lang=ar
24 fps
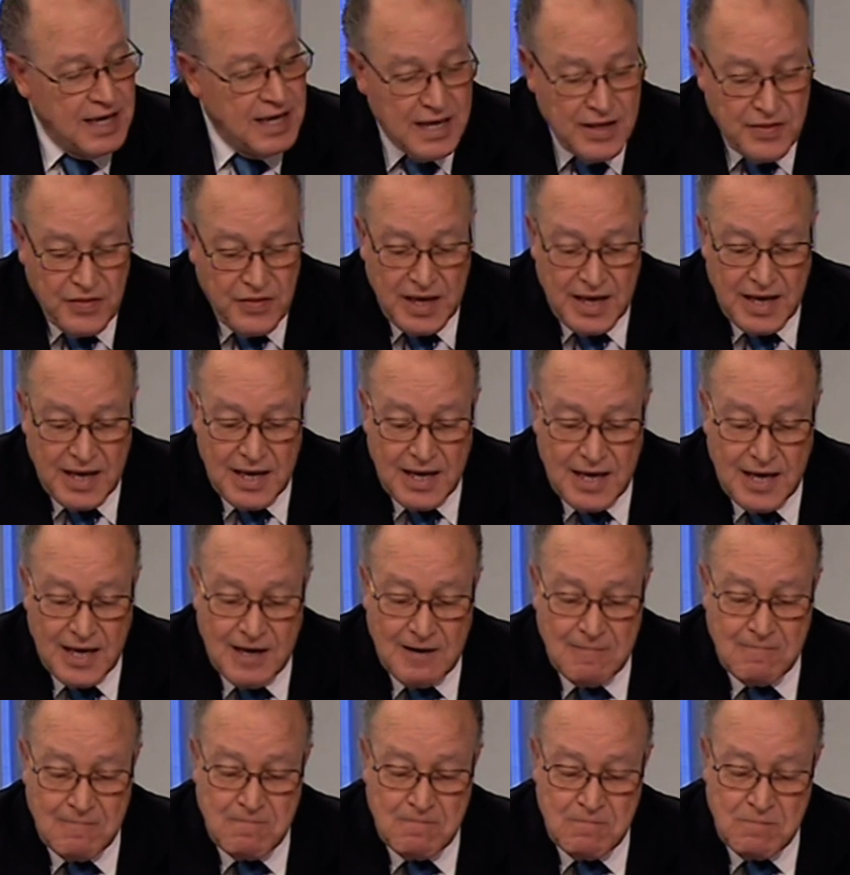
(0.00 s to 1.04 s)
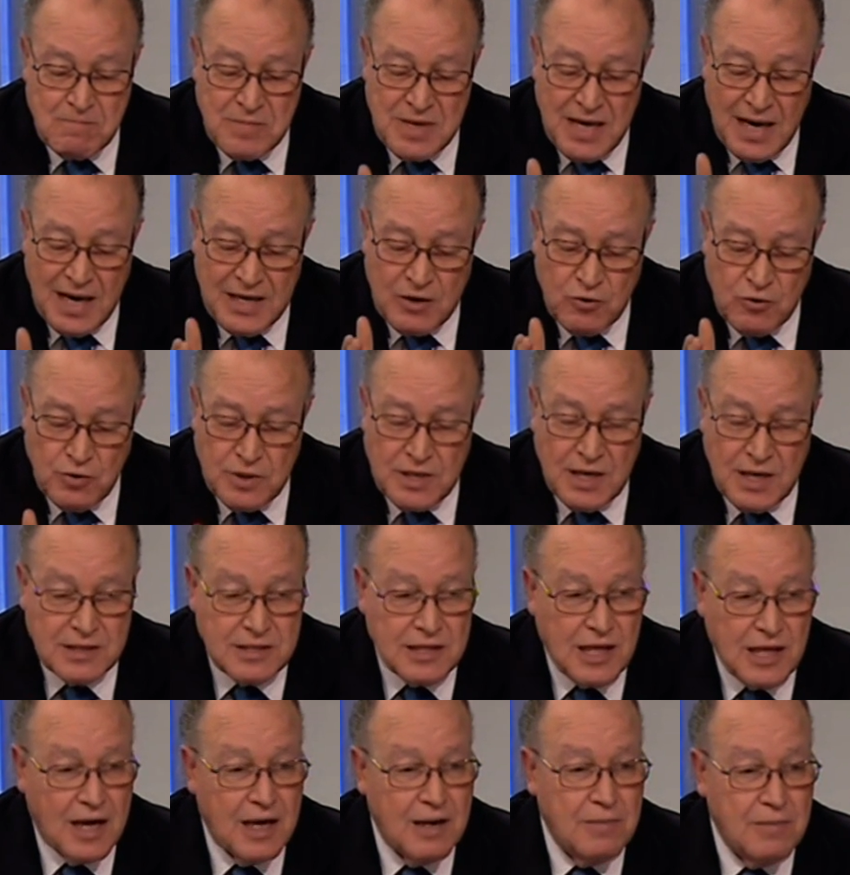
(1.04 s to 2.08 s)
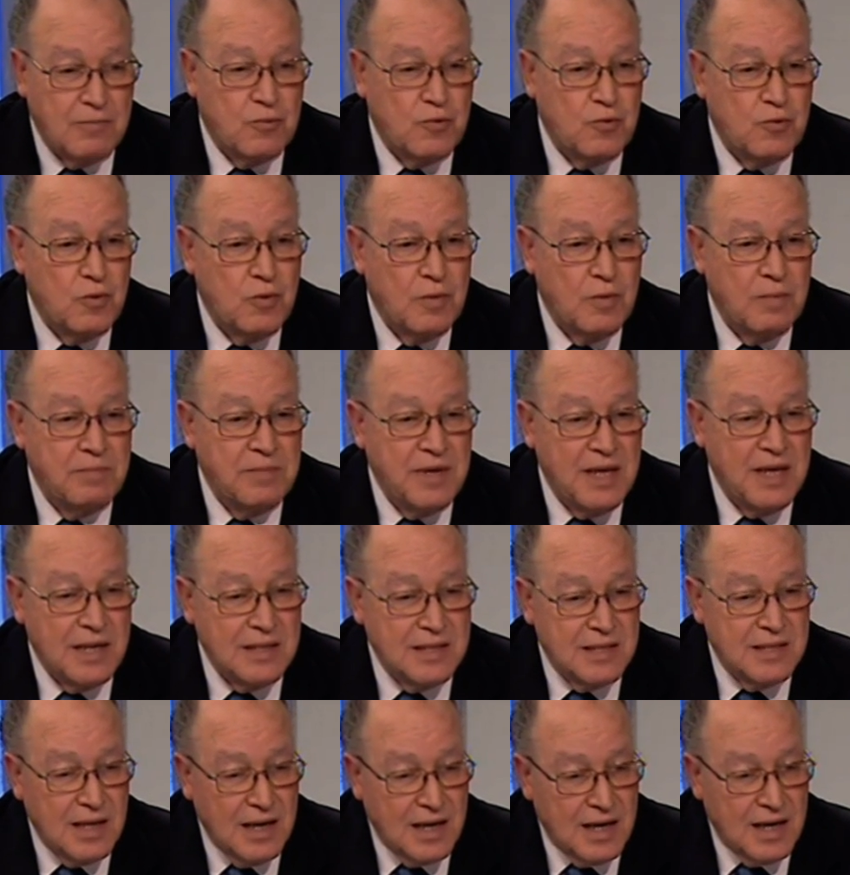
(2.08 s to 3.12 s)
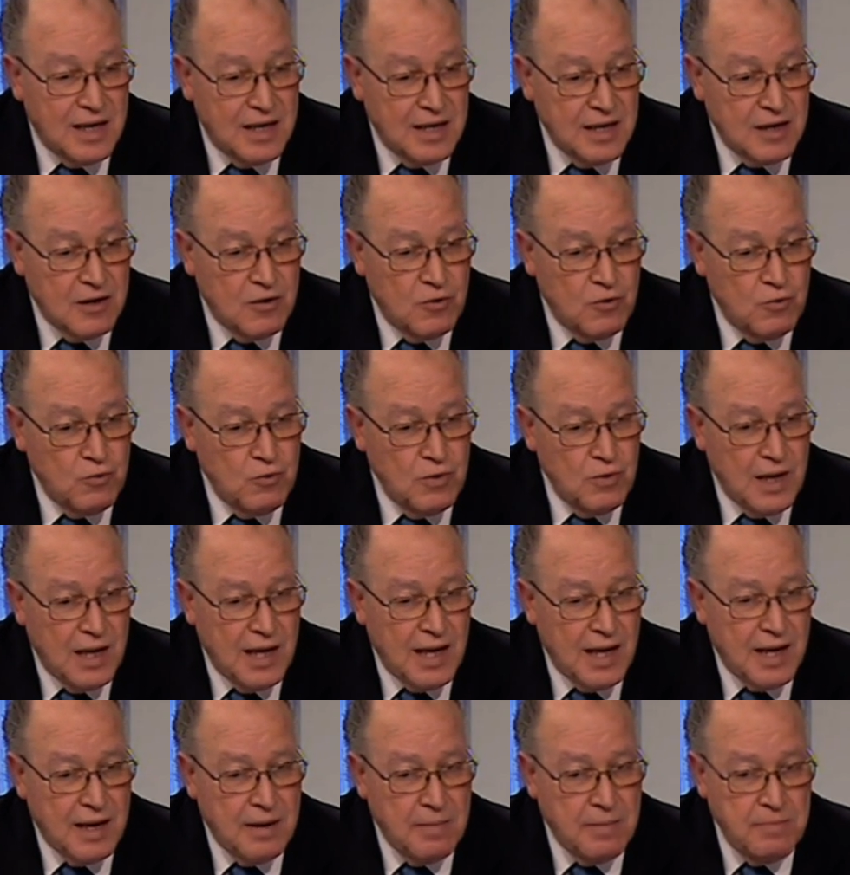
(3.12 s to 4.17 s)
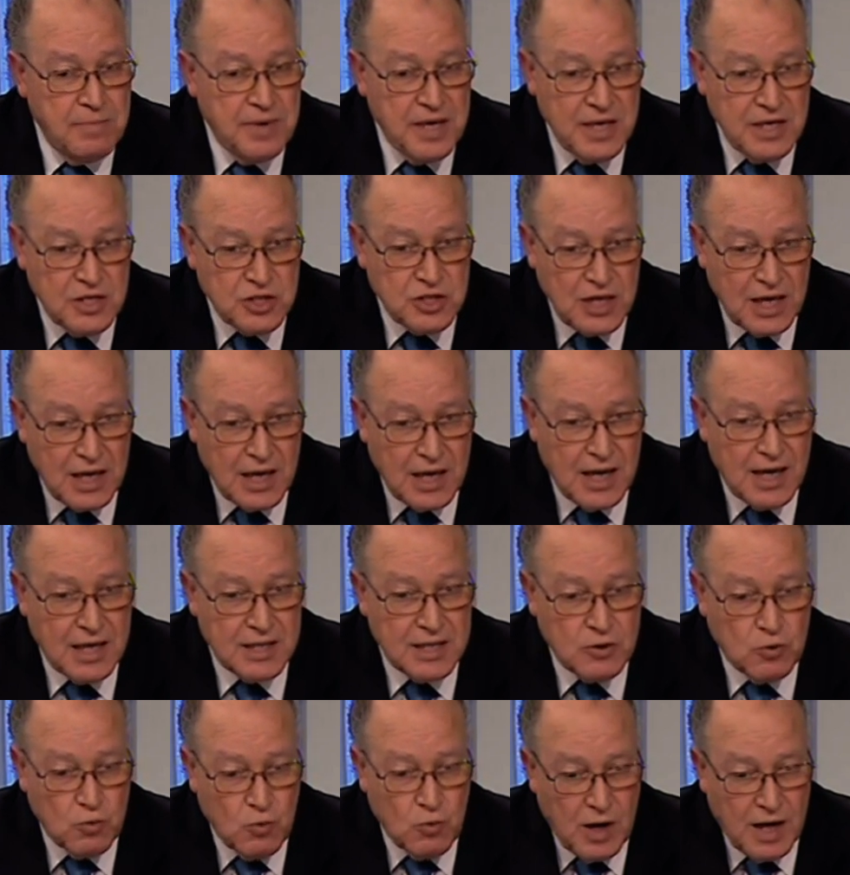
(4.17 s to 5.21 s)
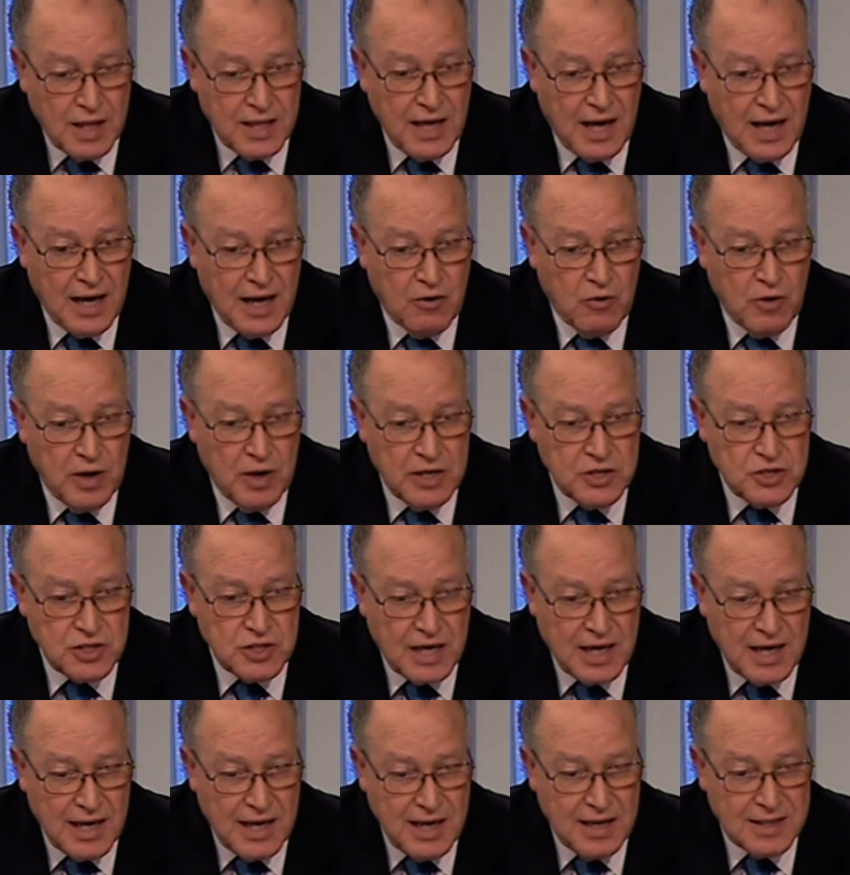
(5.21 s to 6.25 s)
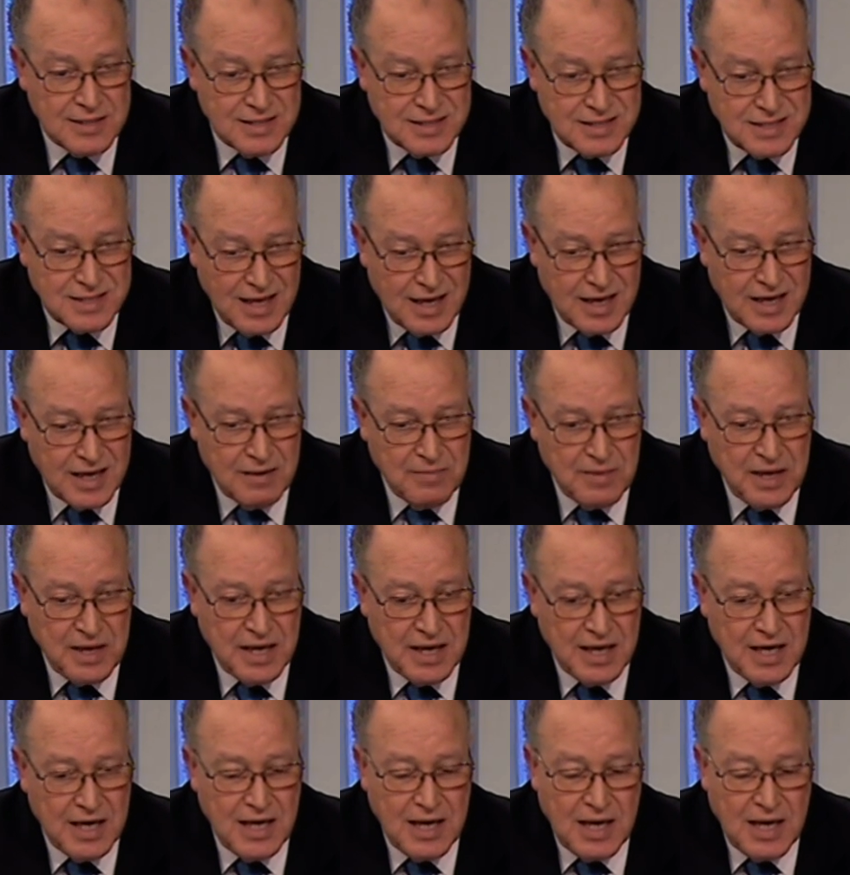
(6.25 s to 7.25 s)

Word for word: هذايا يعني كنا نطالبوا من الدقائق الاولى باشارات واضحه واجراءات صارمه